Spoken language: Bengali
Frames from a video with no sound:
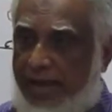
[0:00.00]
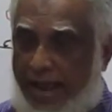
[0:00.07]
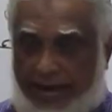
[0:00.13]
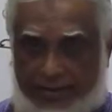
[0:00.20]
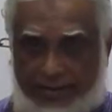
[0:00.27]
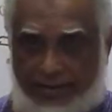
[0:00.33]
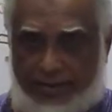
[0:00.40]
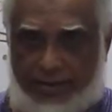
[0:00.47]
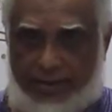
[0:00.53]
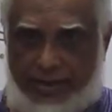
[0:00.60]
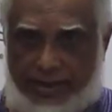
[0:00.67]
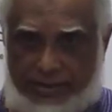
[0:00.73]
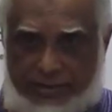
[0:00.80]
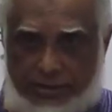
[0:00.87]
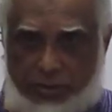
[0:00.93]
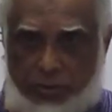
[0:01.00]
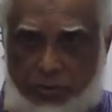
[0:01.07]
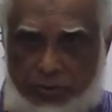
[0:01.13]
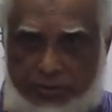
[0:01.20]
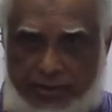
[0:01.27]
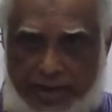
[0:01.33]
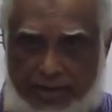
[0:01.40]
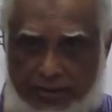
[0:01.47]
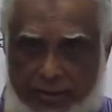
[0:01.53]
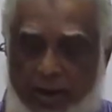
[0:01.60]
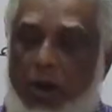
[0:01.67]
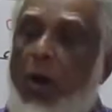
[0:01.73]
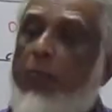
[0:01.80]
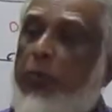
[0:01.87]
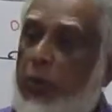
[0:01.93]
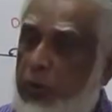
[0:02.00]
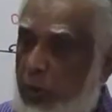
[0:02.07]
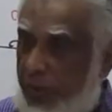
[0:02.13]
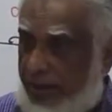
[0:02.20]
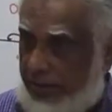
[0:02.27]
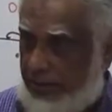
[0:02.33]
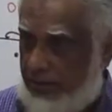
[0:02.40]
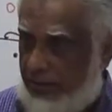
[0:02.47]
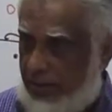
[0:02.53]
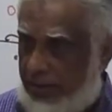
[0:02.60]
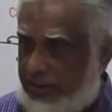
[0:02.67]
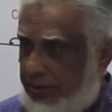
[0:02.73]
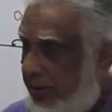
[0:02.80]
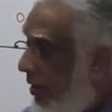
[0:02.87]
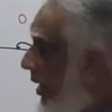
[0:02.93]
একটা এক্সট্রা যোগ করছি একটা প্রথমে আচ্ছা